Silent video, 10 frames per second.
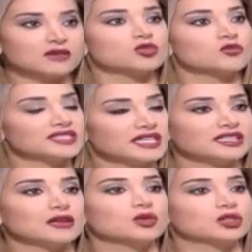مش بس
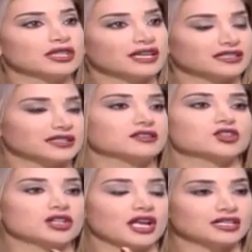عندنا ووتر
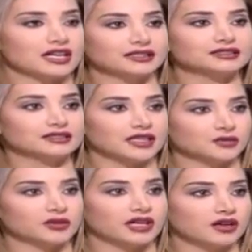ريتنشن عندنا عده
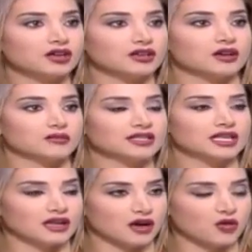انواع اخرى من
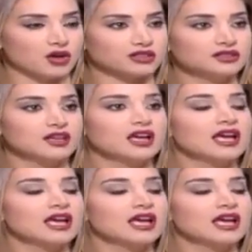العوارض